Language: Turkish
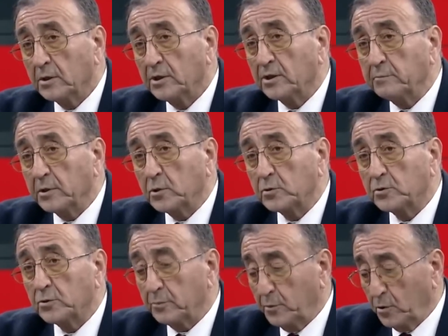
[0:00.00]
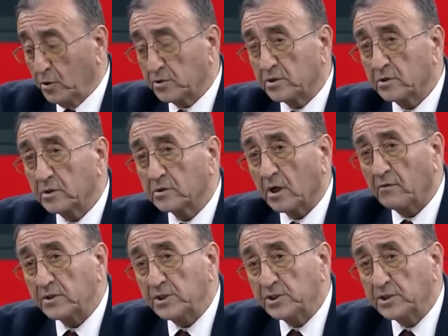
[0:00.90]
20 küsür milyon
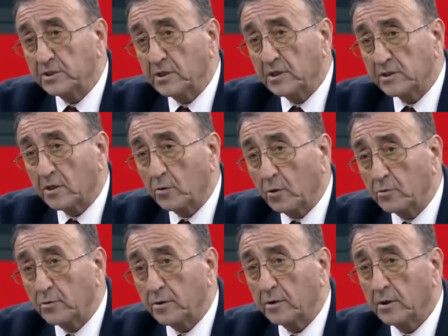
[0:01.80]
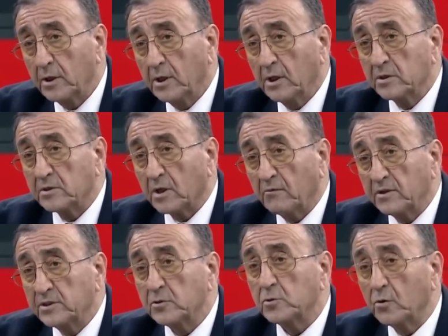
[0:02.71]
savaş içinde insan öldü
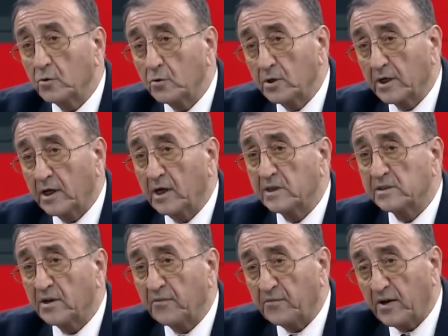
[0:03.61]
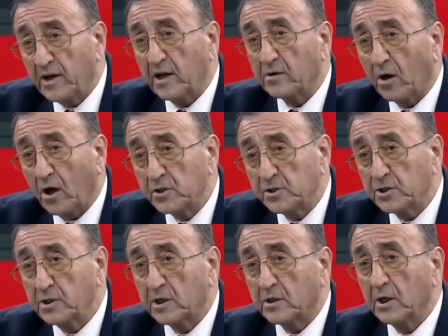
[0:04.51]
savaşın sonunda gelen sefalet,
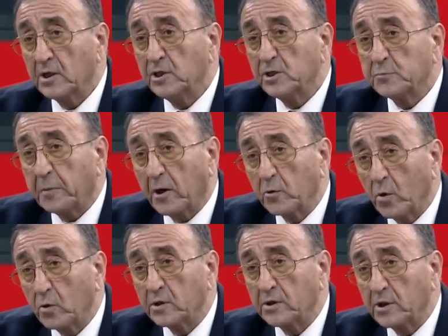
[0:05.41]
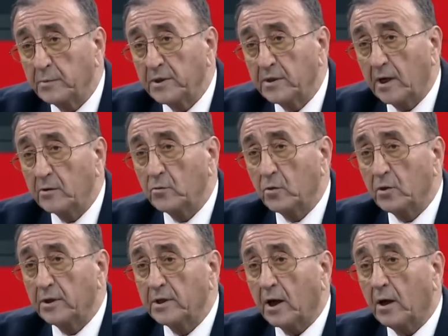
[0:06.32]
açlık, İspanyol gribinden
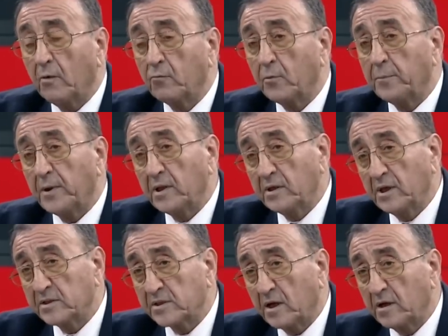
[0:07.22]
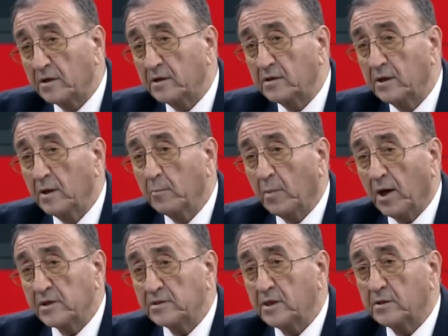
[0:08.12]
dolayı Avrupalı yazarların
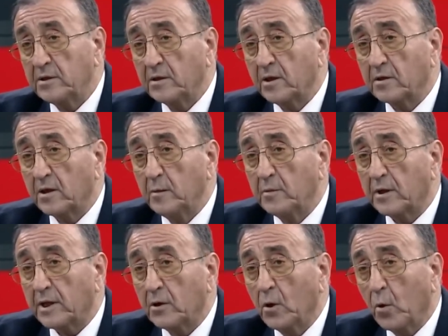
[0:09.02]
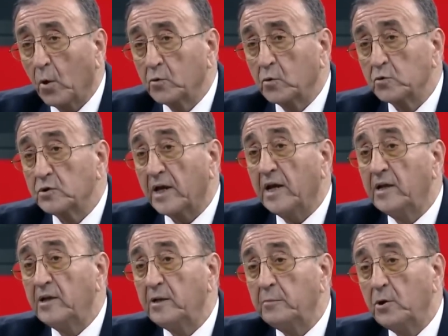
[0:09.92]
bahsettiği rakamlar 30'da
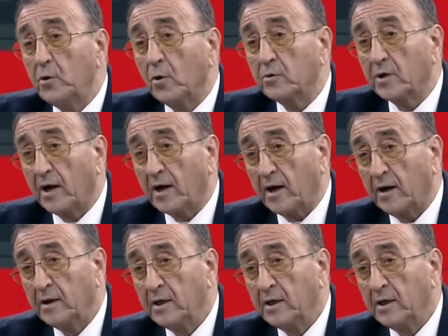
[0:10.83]
50 milyon daha.